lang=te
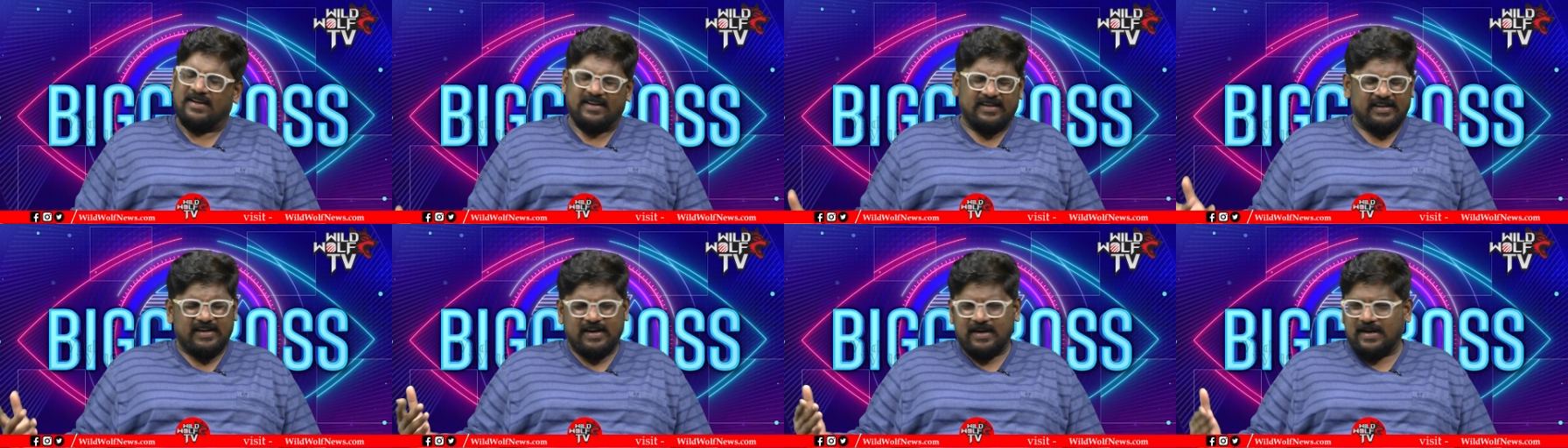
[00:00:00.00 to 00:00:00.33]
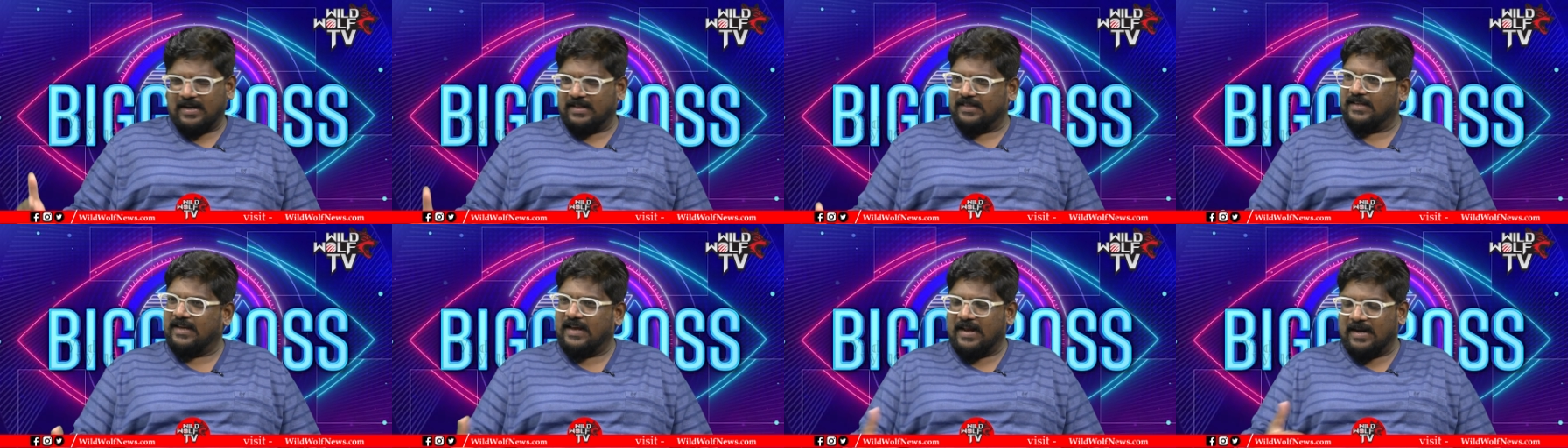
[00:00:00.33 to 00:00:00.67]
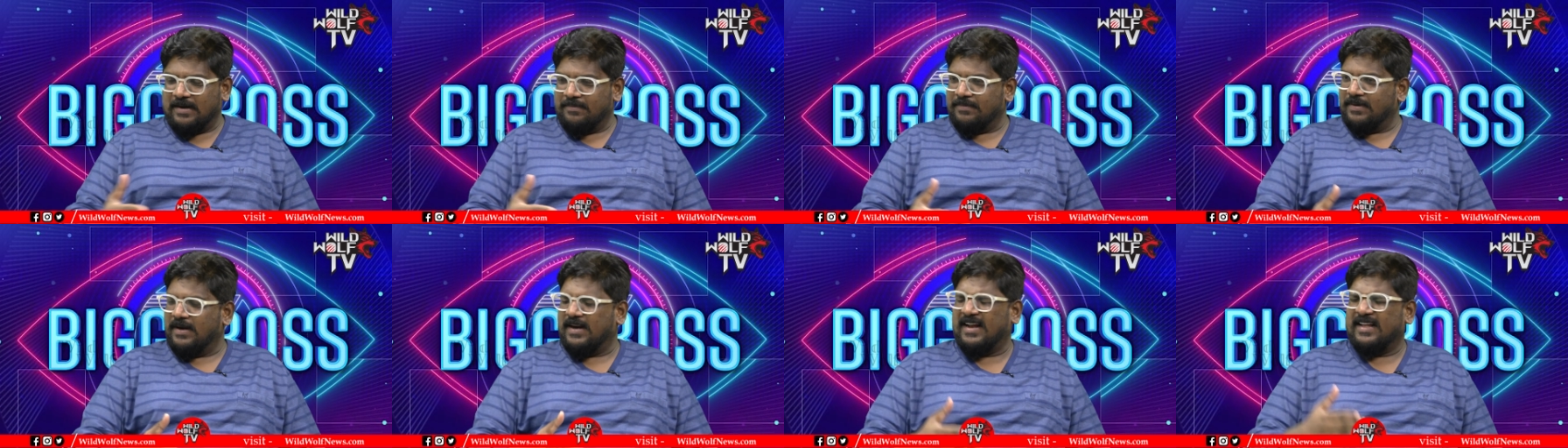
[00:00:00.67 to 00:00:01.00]
ఇట్లా రతిక
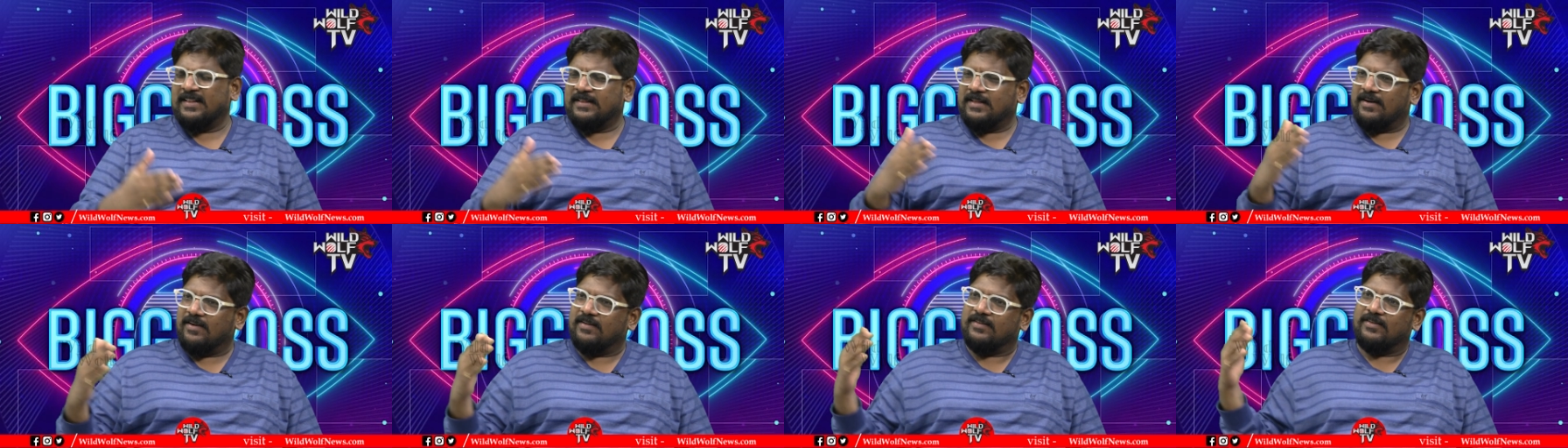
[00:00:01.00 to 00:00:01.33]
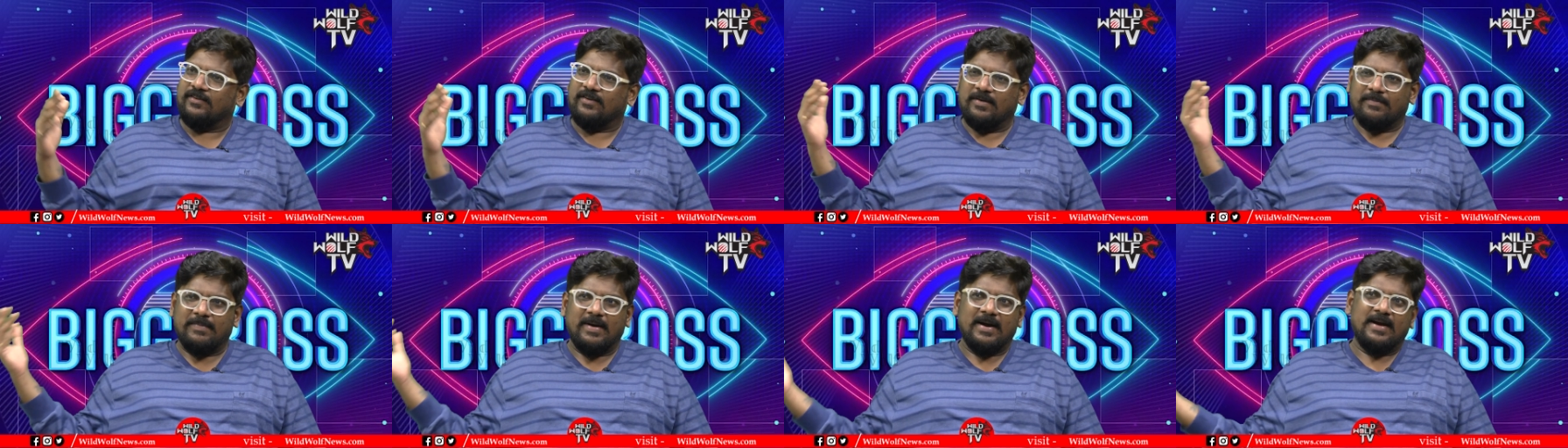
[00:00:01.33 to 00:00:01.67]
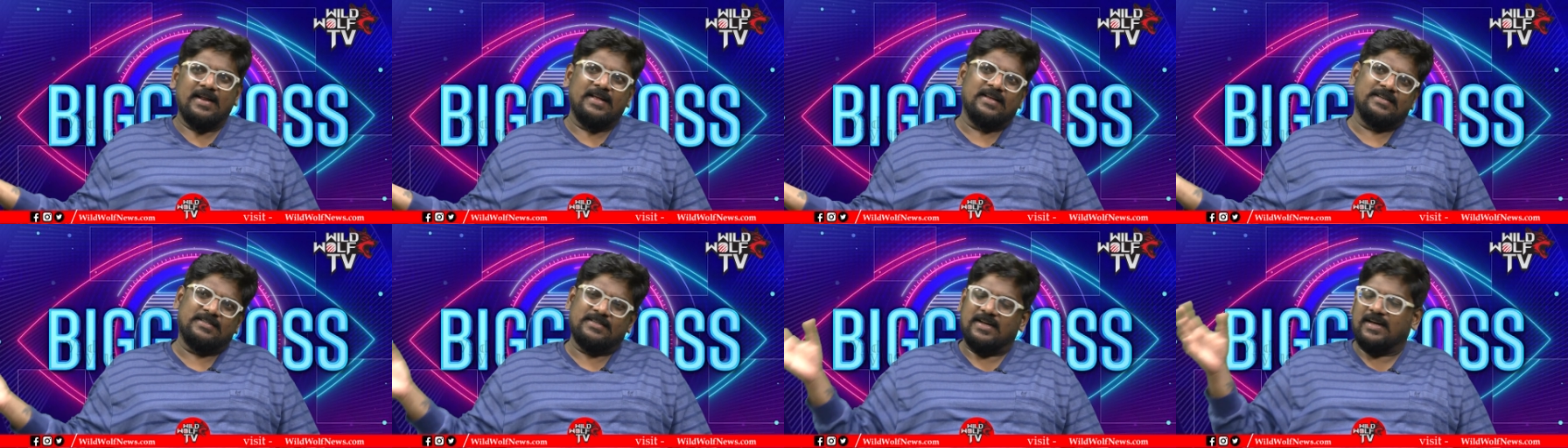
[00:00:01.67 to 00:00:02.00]
ఎలిమినేట్ అయిన తర్వాత కూడా
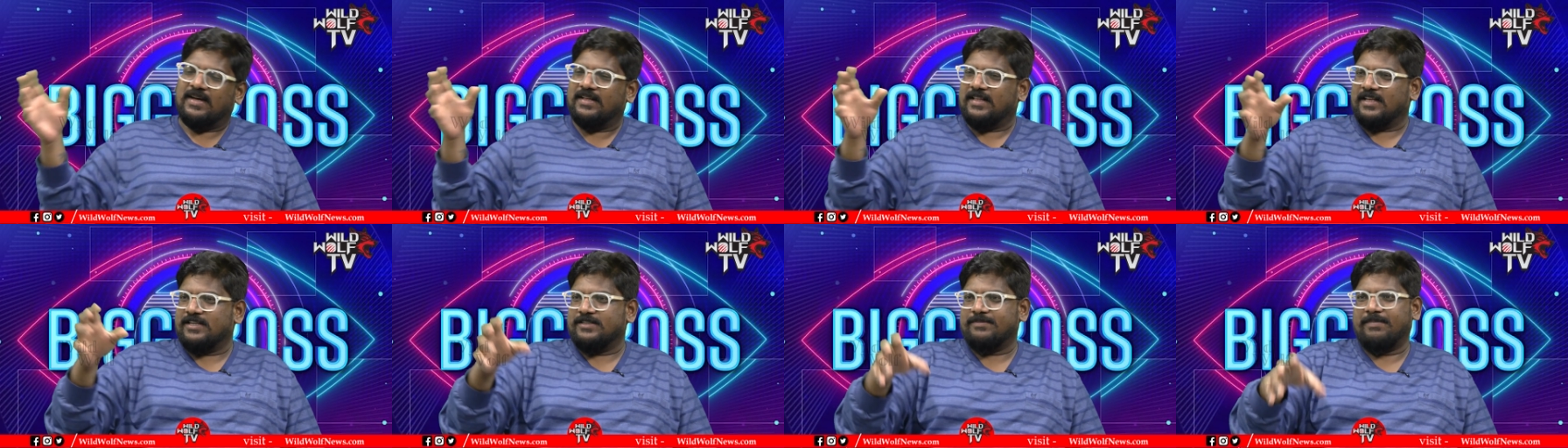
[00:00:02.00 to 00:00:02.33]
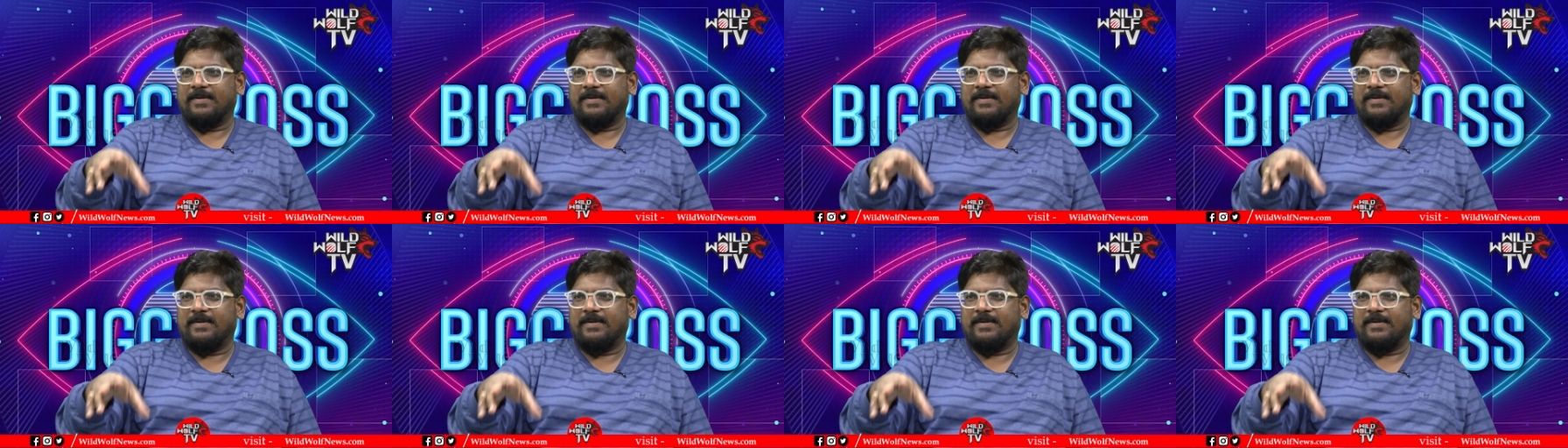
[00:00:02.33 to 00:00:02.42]
మళ్ళీ ఇష్టంగా తెచ్చి